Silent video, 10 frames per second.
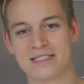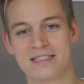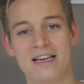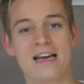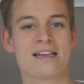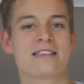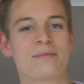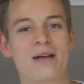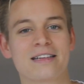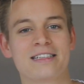beste.
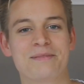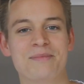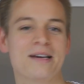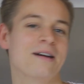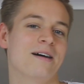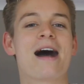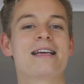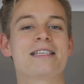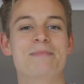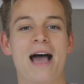Deshalb dachte ich mir,
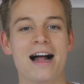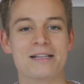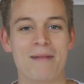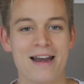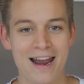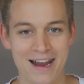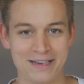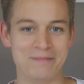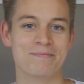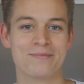mache ich es mir halt mal
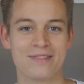allein.